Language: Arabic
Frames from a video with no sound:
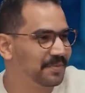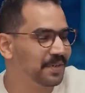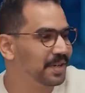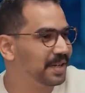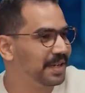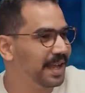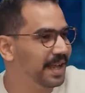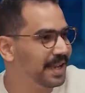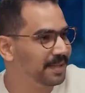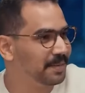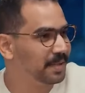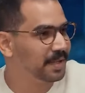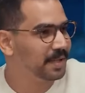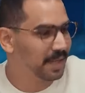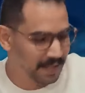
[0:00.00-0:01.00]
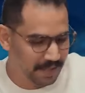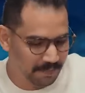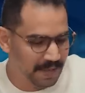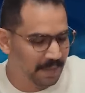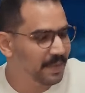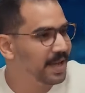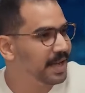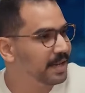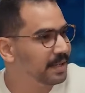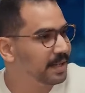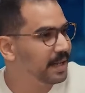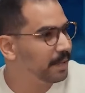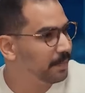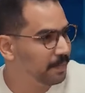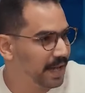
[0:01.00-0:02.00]
بتفرج الحلقه لا لا انا بنبهر ان
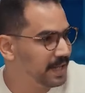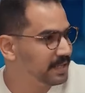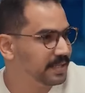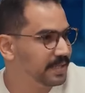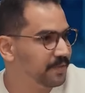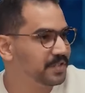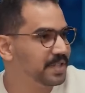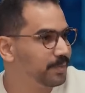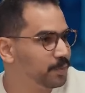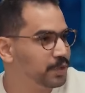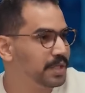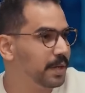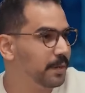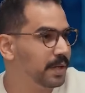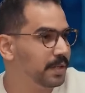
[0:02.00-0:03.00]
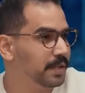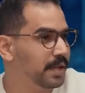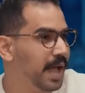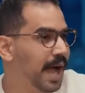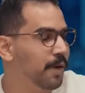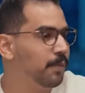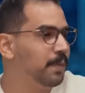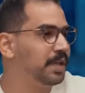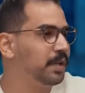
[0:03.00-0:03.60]
هي بحس نفس المستوى أنا او